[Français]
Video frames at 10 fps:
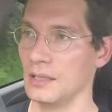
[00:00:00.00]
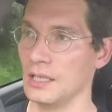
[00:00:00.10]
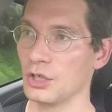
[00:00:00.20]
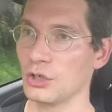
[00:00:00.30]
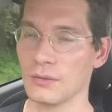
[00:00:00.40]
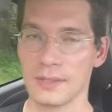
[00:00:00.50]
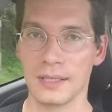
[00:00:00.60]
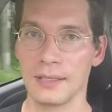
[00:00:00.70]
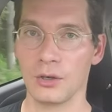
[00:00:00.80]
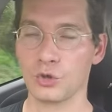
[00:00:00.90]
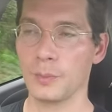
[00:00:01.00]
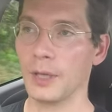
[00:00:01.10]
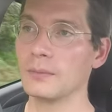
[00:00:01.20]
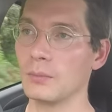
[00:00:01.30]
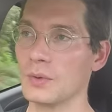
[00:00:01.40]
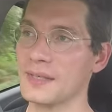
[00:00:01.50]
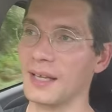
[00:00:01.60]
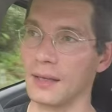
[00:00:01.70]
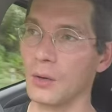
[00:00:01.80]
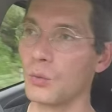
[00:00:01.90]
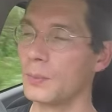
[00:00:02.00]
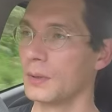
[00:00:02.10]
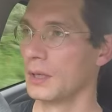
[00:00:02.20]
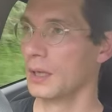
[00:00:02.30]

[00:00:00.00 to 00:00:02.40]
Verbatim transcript: les, gens, ça les dérange pas, Dans certains groupes.